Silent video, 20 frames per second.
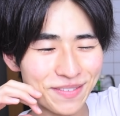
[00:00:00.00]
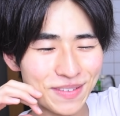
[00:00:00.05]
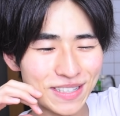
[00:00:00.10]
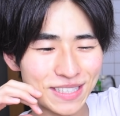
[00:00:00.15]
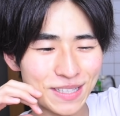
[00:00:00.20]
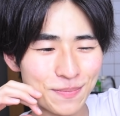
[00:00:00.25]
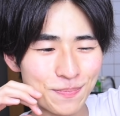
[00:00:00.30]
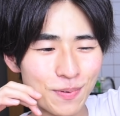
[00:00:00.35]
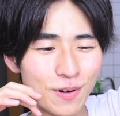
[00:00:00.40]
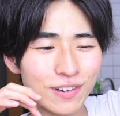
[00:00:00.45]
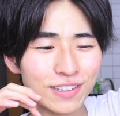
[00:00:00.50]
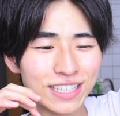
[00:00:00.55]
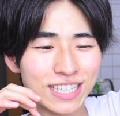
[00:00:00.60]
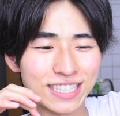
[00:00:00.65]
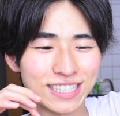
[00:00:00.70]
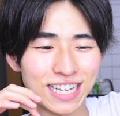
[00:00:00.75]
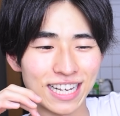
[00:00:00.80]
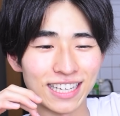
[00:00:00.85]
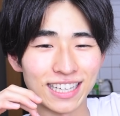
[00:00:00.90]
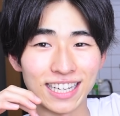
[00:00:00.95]
あまず
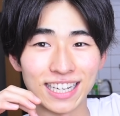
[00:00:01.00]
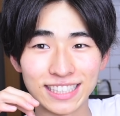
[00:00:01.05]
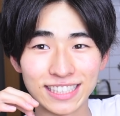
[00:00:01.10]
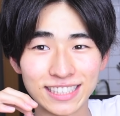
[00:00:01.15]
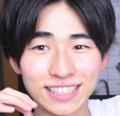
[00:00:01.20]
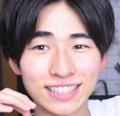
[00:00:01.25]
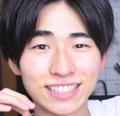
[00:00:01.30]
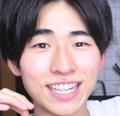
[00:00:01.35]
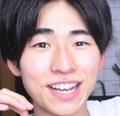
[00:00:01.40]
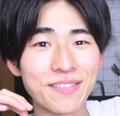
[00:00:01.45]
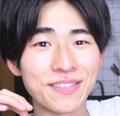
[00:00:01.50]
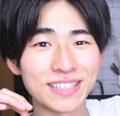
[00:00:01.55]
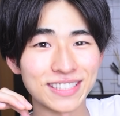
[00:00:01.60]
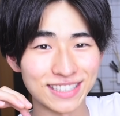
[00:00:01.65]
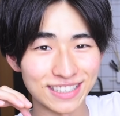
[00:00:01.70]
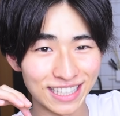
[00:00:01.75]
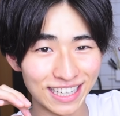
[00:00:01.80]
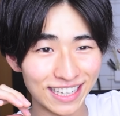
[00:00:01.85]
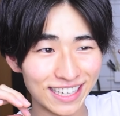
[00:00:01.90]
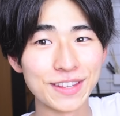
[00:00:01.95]
ポッキーさんからいっちゃいま
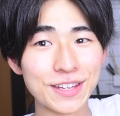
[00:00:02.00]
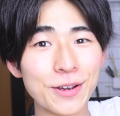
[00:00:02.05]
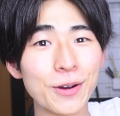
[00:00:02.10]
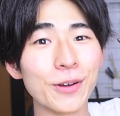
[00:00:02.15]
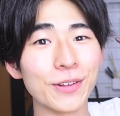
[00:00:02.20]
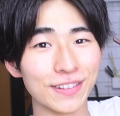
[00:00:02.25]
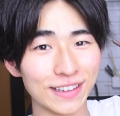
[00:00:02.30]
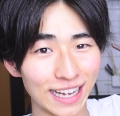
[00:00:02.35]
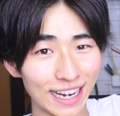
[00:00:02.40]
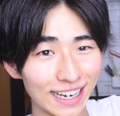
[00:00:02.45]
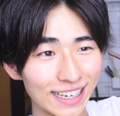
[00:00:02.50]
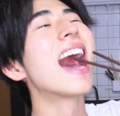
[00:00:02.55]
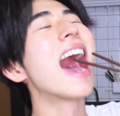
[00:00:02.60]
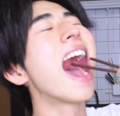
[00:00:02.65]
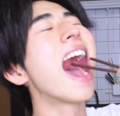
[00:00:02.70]
すね。2本で。